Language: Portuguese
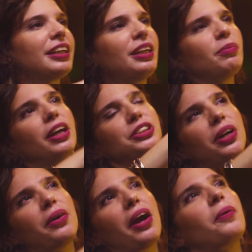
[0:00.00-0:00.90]
que imagem que
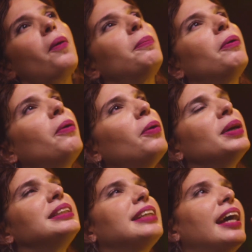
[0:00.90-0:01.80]
eu quero compor,
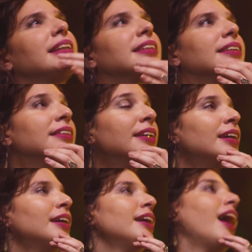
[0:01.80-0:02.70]
etc.
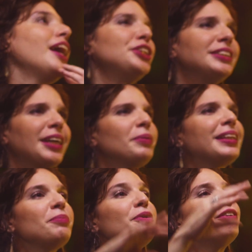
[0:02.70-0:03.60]
A gente sabe que
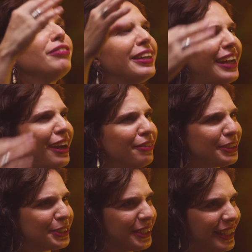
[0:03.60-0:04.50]
tem mil
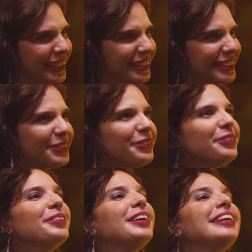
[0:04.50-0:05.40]
variáveis
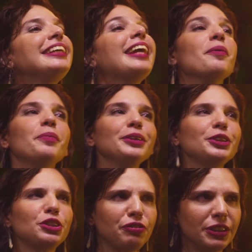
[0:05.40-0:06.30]
nisso Sim. e que é muito
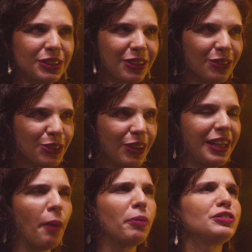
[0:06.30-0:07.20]
difícil se
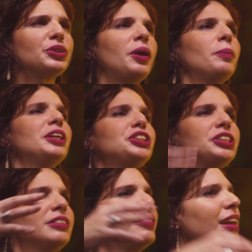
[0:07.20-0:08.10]
consolidar profissionalmente